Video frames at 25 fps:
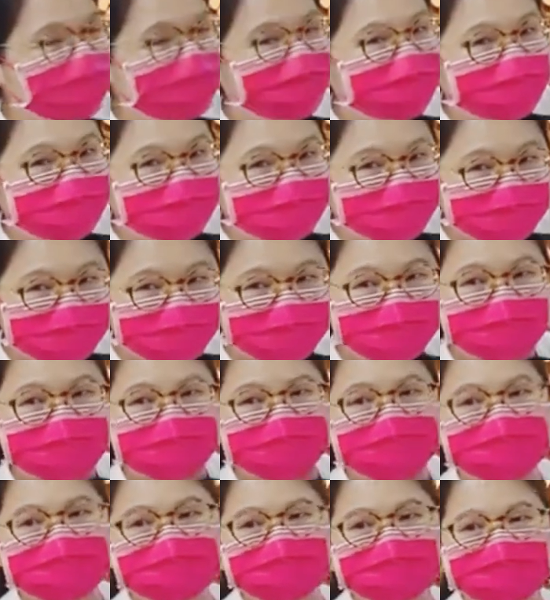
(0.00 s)
过不去
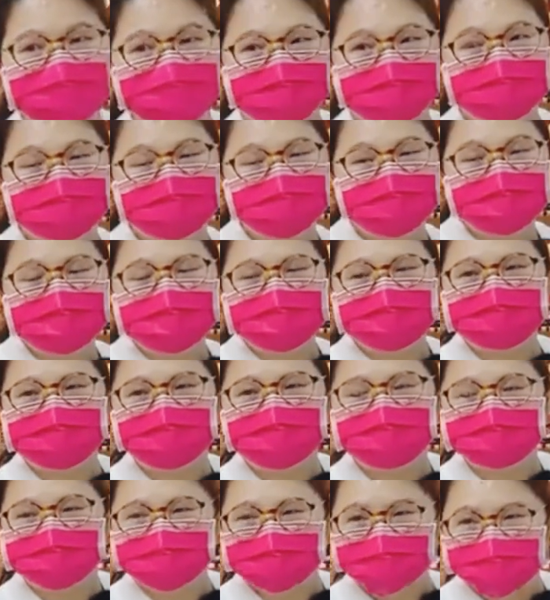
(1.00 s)
啊，过不
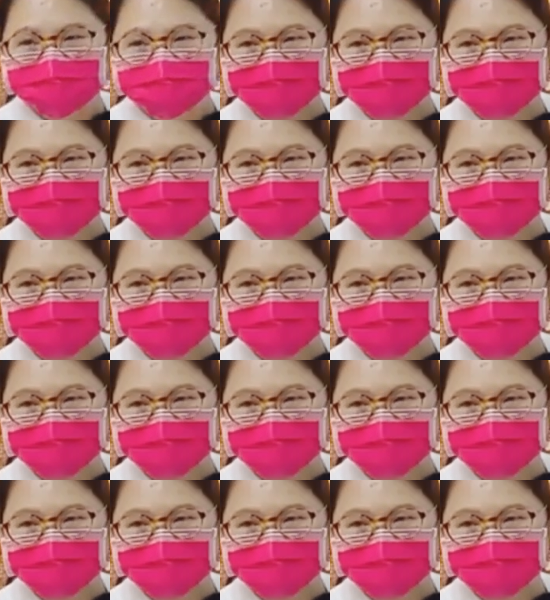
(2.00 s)
去